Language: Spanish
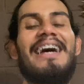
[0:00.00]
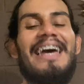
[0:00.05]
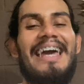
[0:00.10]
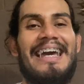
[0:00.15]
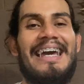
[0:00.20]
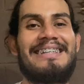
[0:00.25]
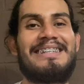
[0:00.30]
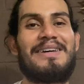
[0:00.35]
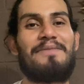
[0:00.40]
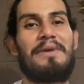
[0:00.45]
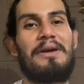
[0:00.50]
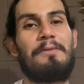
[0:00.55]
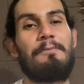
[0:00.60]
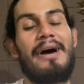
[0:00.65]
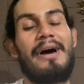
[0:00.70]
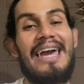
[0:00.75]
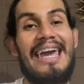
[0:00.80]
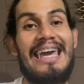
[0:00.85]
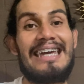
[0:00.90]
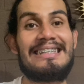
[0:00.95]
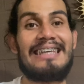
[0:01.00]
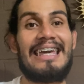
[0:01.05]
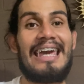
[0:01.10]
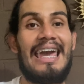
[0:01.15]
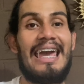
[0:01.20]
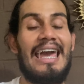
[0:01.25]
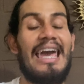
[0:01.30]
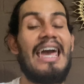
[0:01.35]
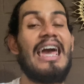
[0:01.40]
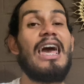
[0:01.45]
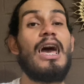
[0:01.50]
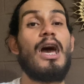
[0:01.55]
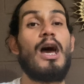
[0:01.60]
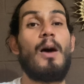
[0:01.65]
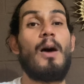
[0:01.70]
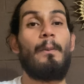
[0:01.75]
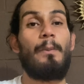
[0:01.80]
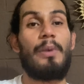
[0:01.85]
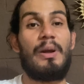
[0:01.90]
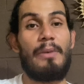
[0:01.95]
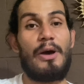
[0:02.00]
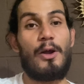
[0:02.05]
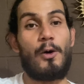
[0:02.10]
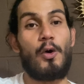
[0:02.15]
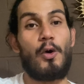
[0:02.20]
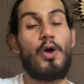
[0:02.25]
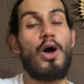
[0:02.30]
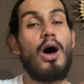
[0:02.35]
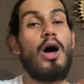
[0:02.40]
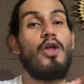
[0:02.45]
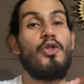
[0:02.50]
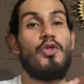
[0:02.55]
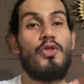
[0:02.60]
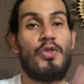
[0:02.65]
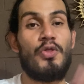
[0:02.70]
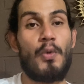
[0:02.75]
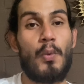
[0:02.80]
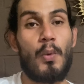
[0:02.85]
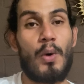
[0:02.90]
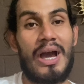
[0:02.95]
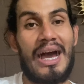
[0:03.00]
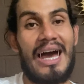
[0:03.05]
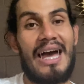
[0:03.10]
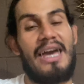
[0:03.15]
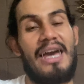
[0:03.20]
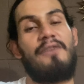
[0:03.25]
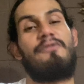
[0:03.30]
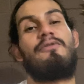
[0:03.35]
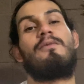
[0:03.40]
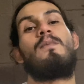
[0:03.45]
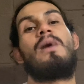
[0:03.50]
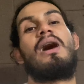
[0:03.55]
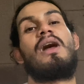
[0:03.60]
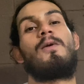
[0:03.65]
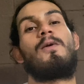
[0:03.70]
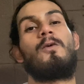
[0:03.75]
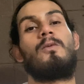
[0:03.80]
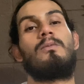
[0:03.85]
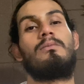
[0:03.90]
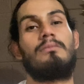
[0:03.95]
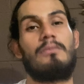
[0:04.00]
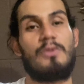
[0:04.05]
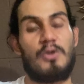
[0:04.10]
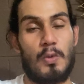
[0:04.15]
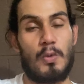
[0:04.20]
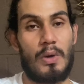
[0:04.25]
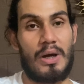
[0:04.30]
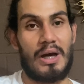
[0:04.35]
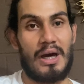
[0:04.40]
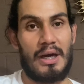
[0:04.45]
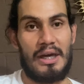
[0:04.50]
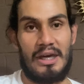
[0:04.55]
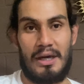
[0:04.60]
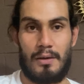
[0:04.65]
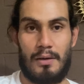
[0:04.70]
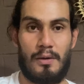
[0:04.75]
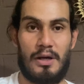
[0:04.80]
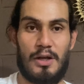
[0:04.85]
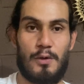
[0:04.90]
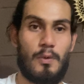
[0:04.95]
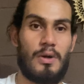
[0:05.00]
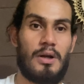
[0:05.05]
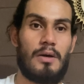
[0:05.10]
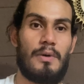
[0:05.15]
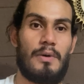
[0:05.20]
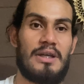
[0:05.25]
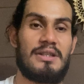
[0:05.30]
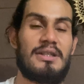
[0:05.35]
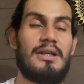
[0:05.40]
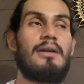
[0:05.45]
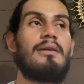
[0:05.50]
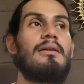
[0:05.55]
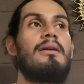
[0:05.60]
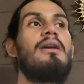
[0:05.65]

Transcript: en esta misma, es que, primero, nunca he fumado, nunca, y creo que nunca lo voy a hacer.